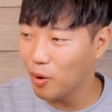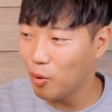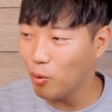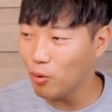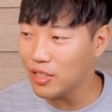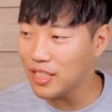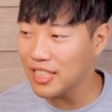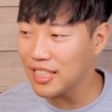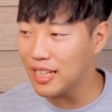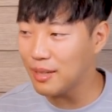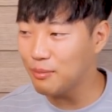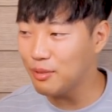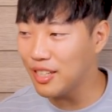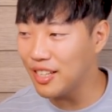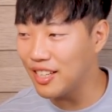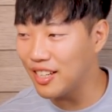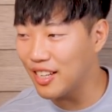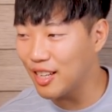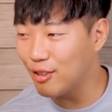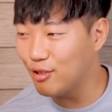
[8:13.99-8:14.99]
홍씨
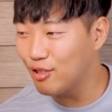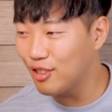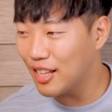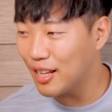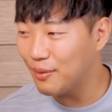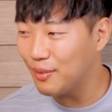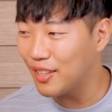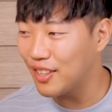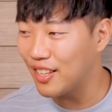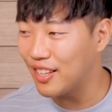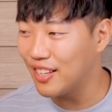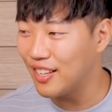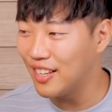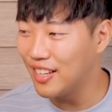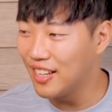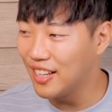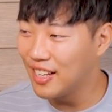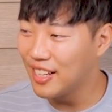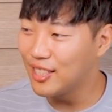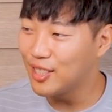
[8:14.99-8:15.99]
가문에 이렇게 훈남이 있다니
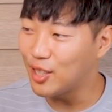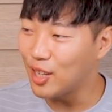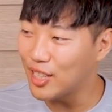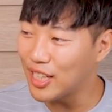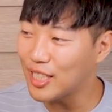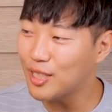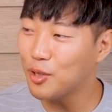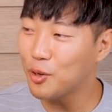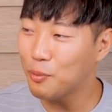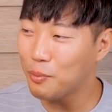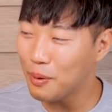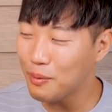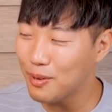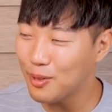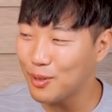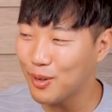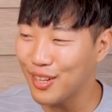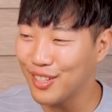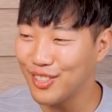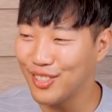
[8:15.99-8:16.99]
저희 사촌 오빠면
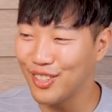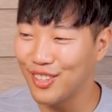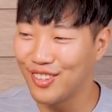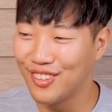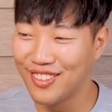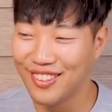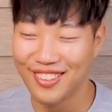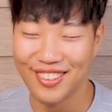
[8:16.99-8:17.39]
좋겠어요.